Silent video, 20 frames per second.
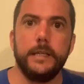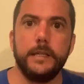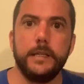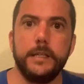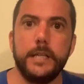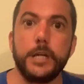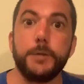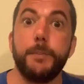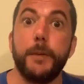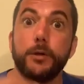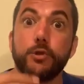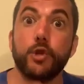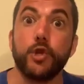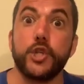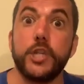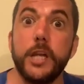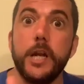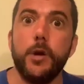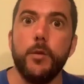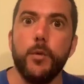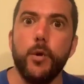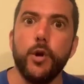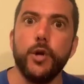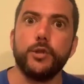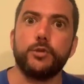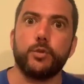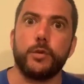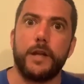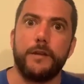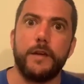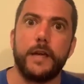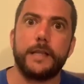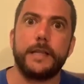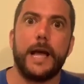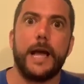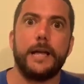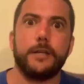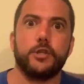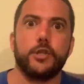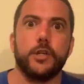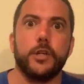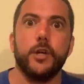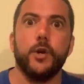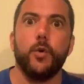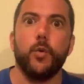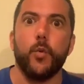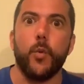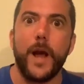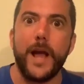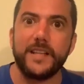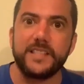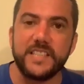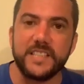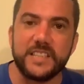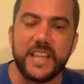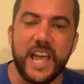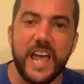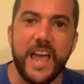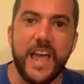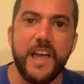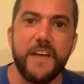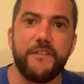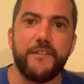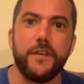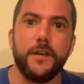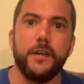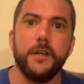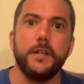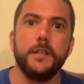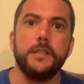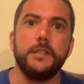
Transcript: E as pessoas queriam muito, na verdade, o STF